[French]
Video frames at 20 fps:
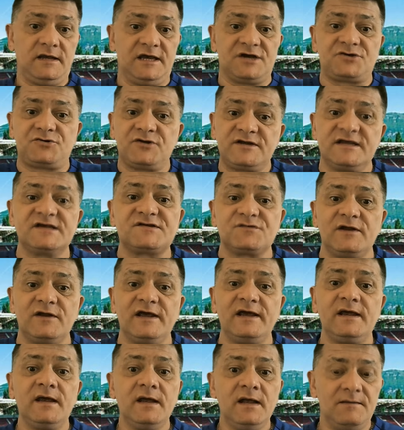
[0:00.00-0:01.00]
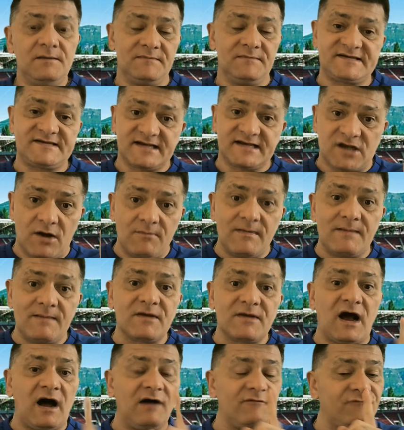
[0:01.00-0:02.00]
Et je suis désolé, mais c'est quand
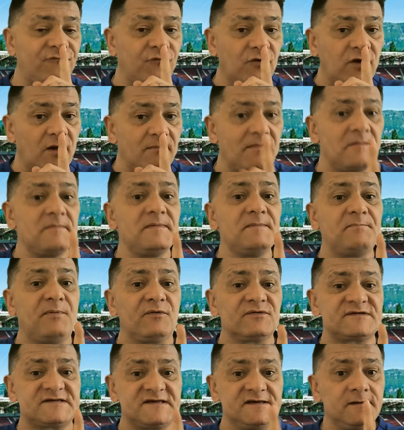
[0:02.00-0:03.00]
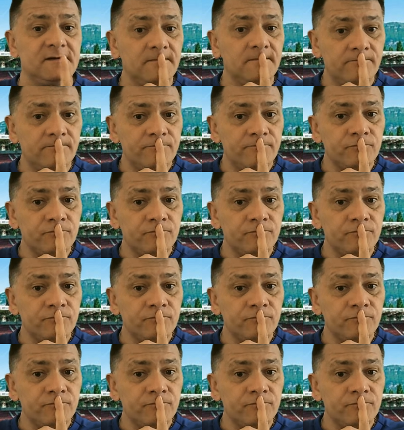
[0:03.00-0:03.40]
même grave, faut quand même y penser,